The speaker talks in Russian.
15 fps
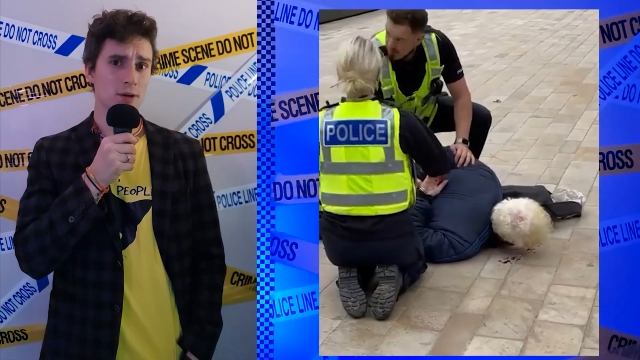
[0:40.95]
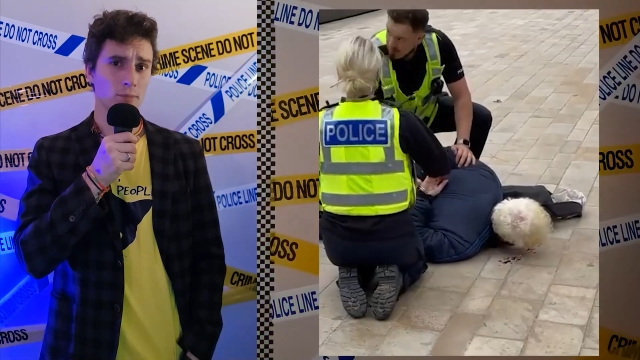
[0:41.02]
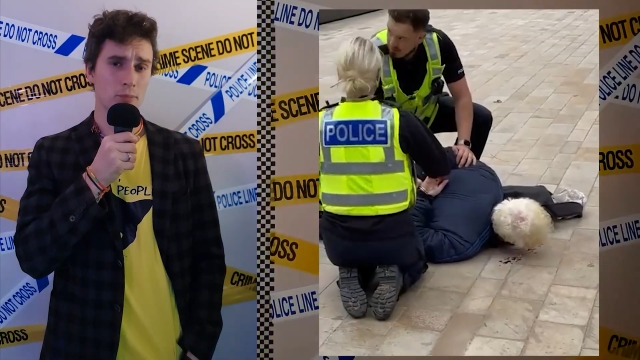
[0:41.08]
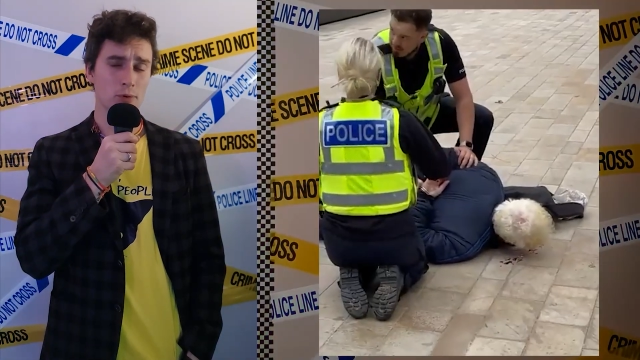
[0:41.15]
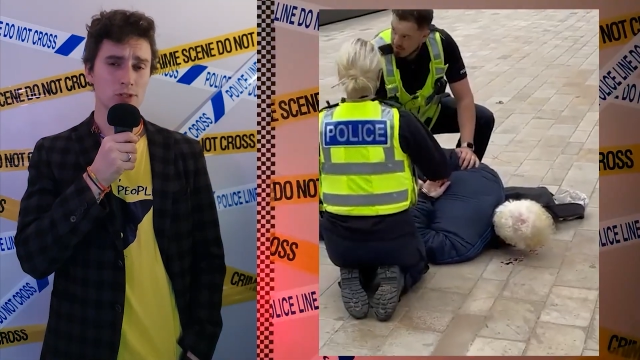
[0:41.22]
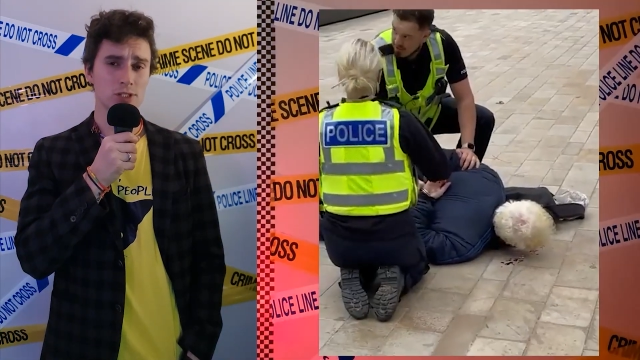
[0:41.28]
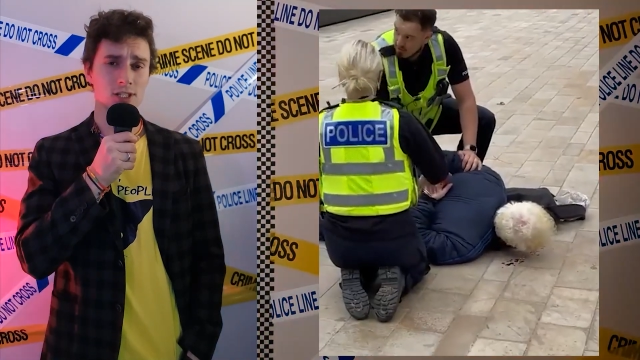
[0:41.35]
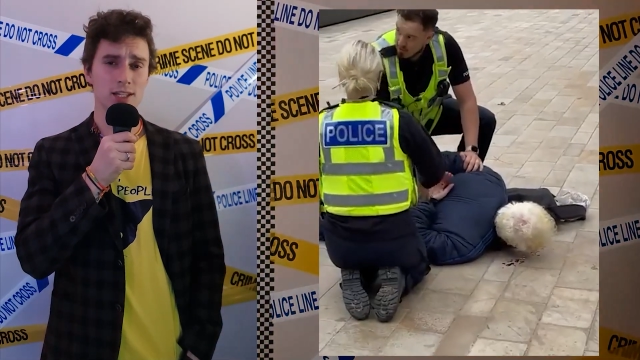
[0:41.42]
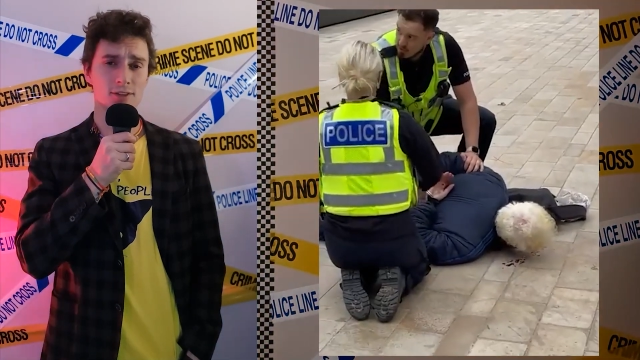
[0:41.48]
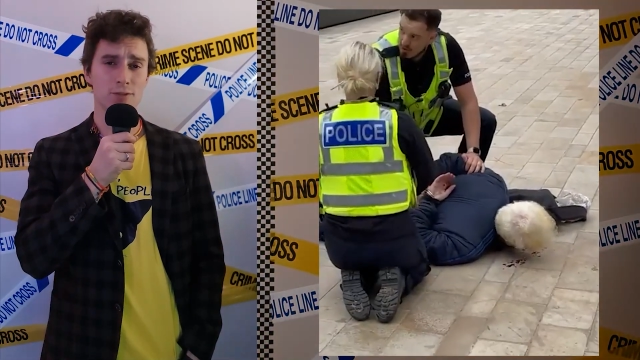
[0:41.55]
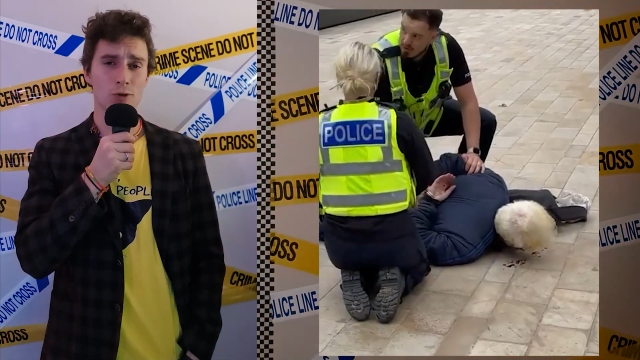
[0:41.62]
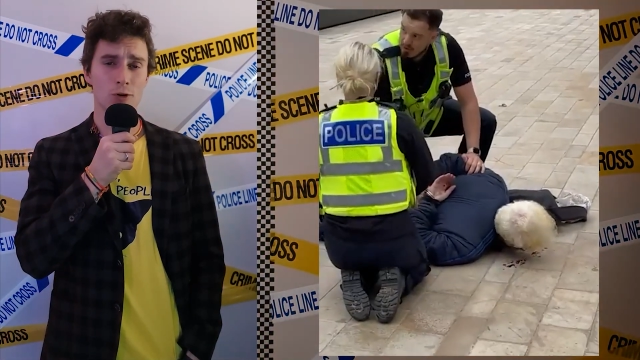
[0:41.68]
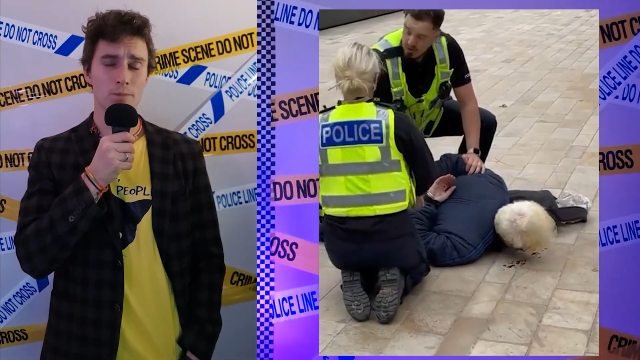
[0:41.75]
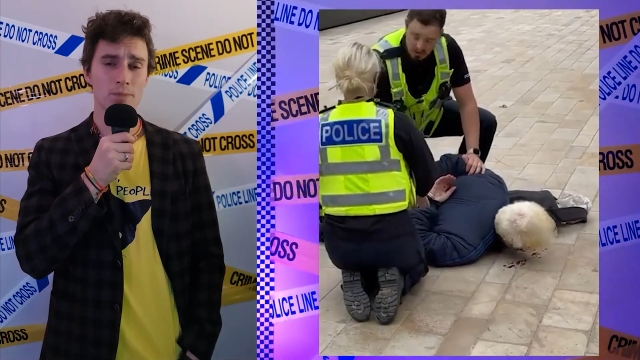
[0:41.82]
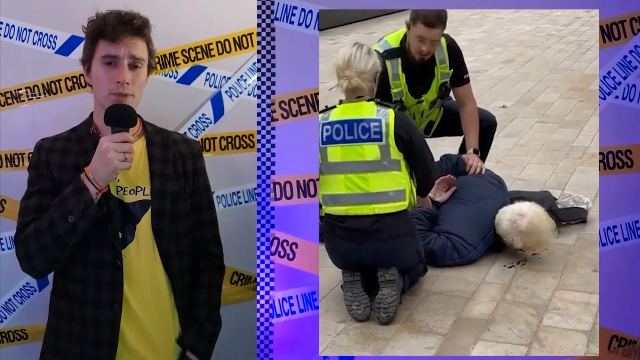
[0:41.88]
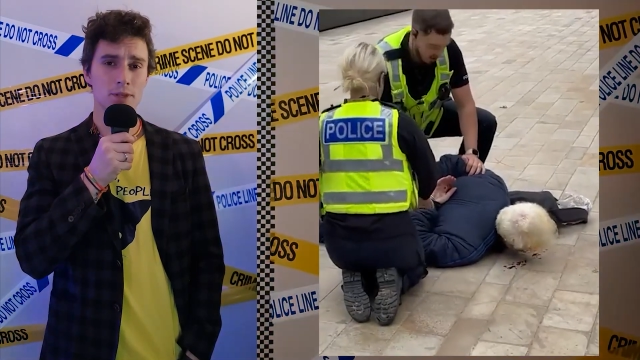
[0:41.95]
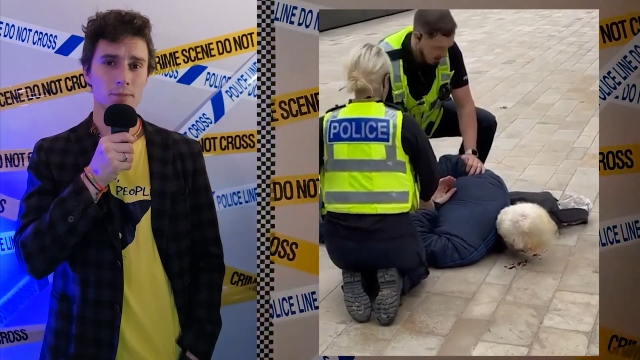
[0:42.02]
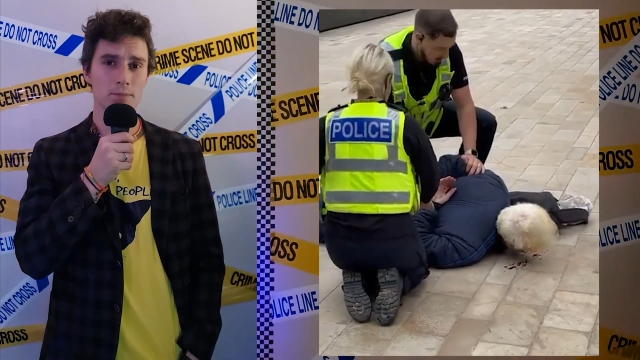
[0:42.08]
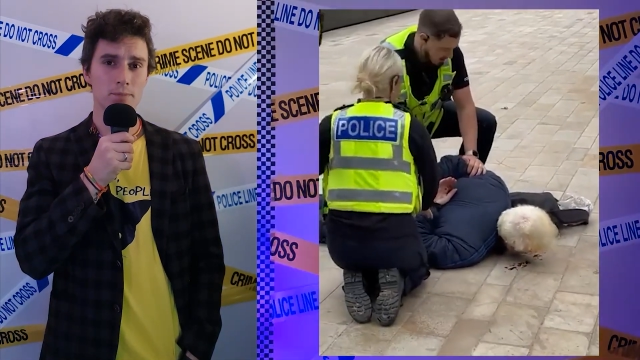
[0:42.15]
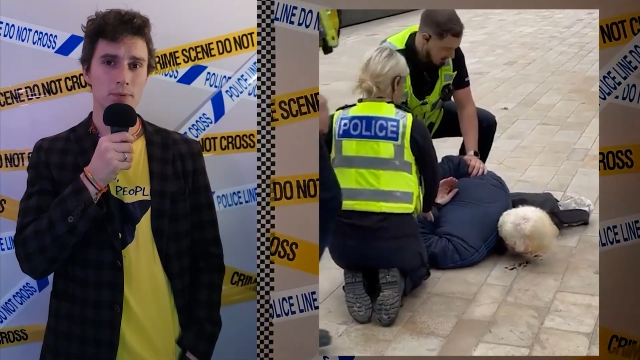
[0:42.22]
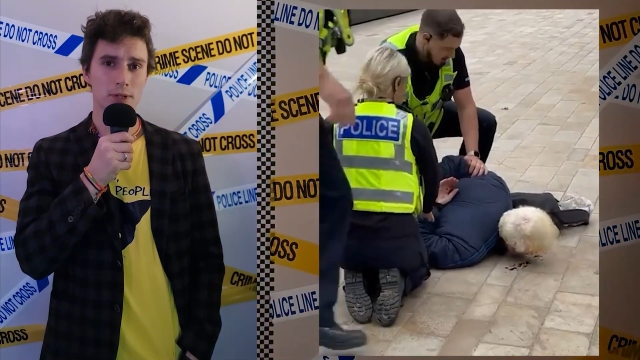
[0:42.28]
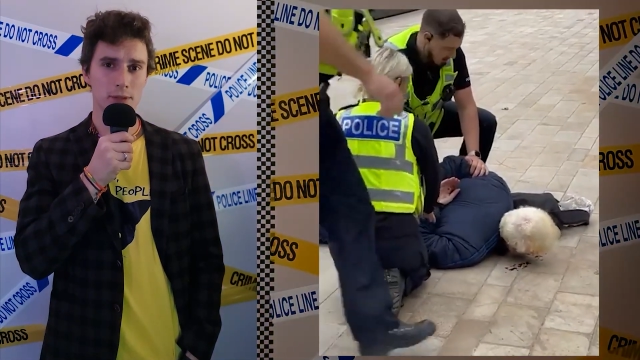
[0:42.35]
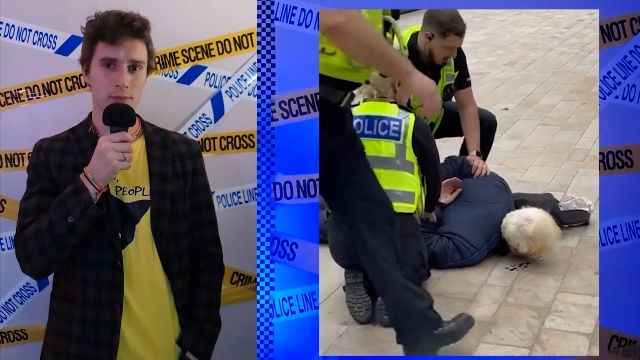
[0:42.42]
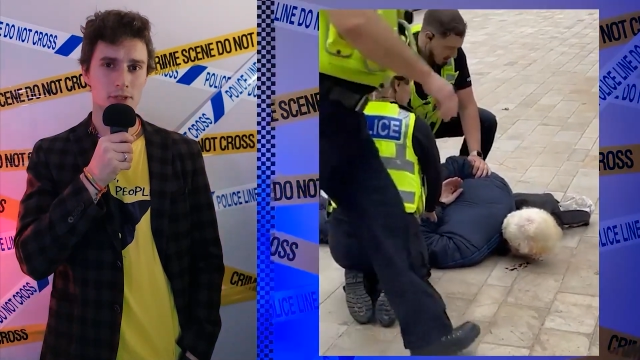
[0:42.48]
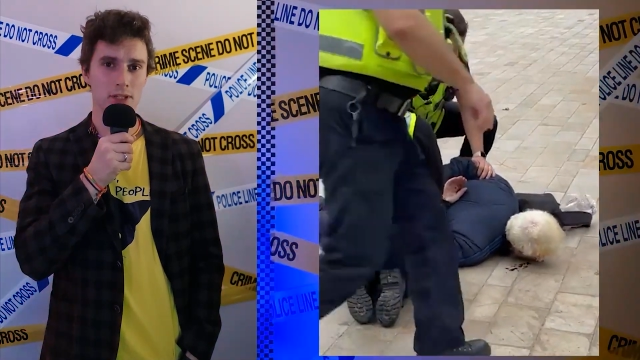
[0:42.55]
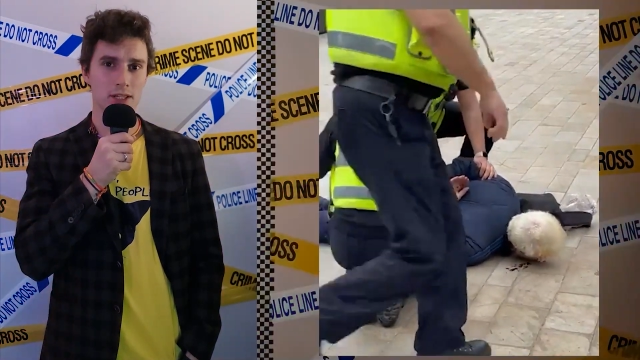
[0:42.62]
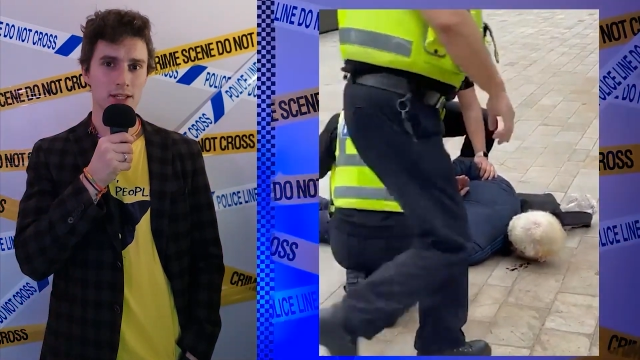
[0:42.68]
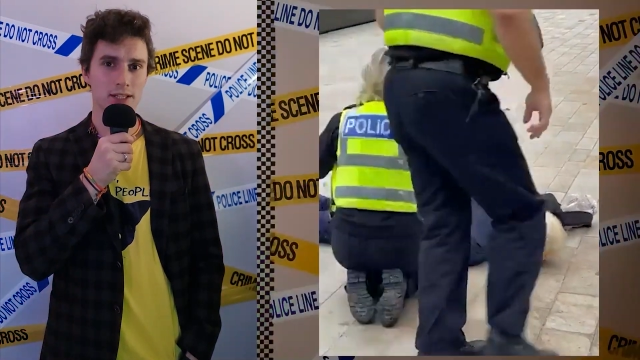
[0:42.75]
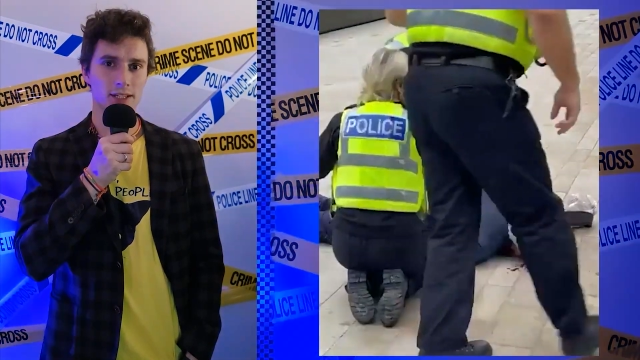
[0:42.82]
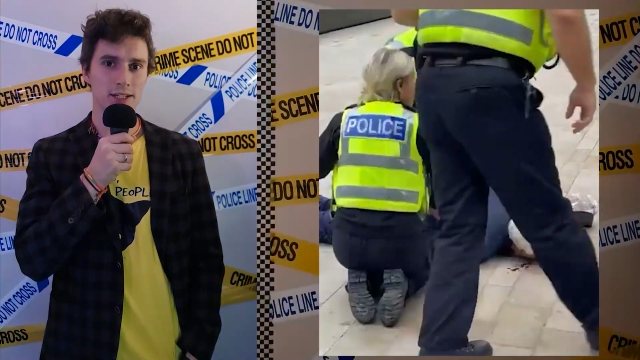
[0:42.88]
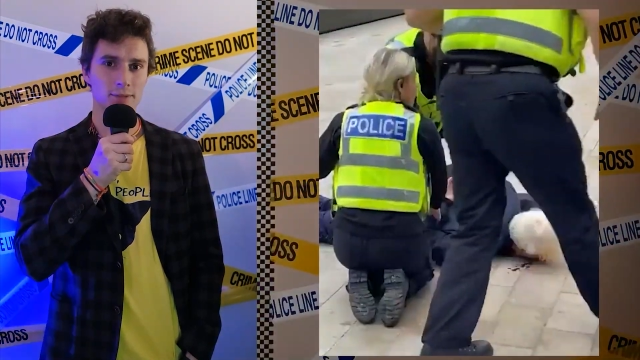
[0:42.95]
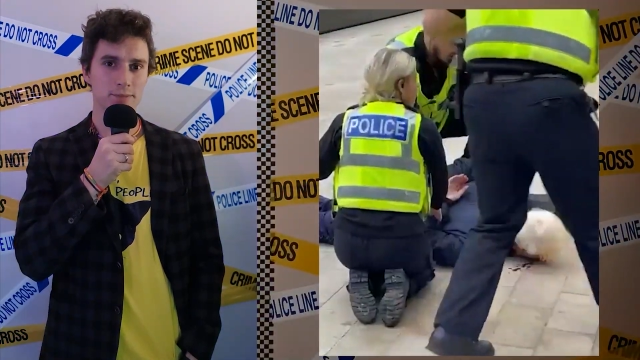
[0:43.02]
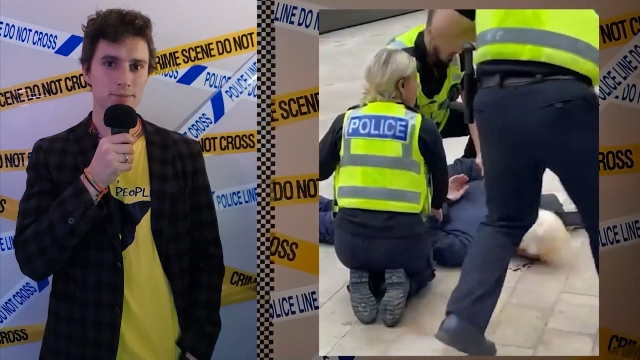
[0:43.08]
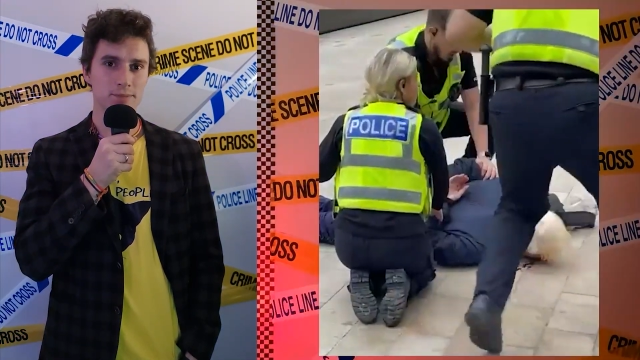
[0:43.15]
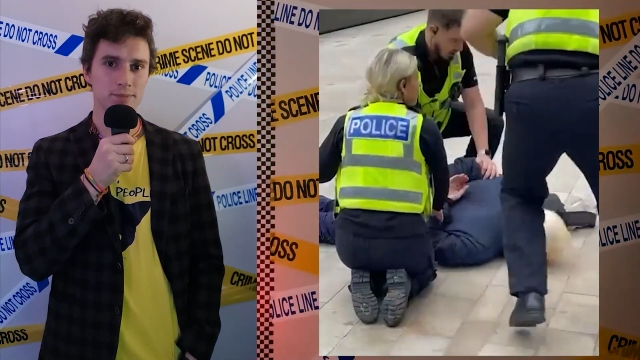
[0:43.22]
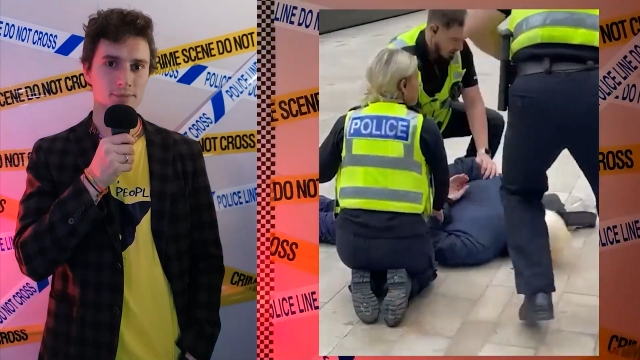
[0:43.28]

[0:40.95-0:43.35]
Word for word: после его применения.